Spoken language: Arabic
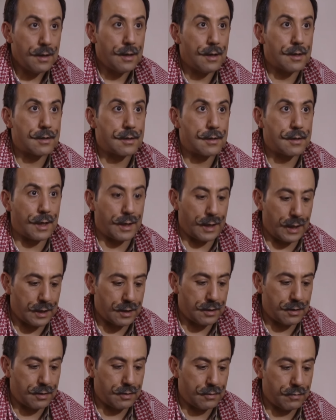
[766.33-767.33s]

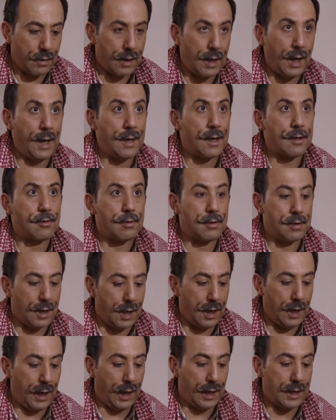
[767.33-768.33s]
اضطررت ولعنة
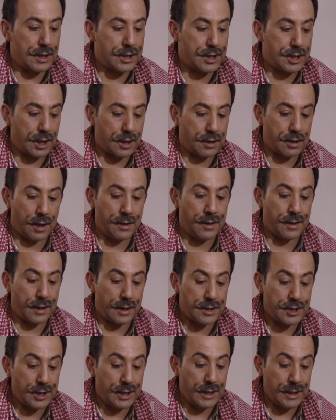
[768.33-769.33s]
الله على الشيطان
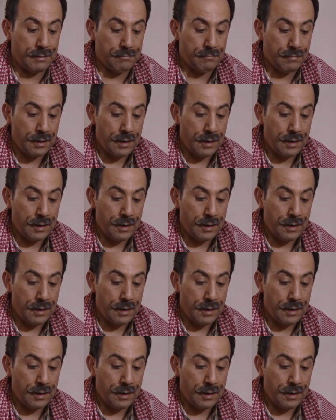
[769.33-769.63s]
الرجيم